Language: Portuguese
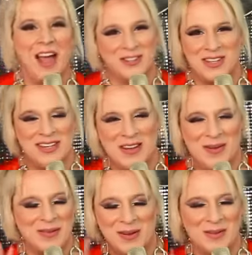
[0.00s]
Acho que
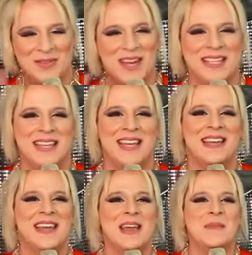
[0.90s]
não, não, não vai
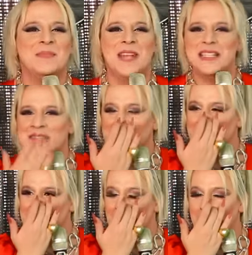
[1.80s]
ter nessa
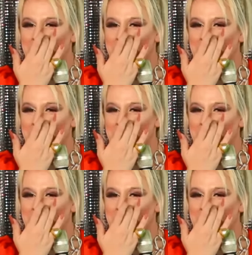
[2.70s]
lista.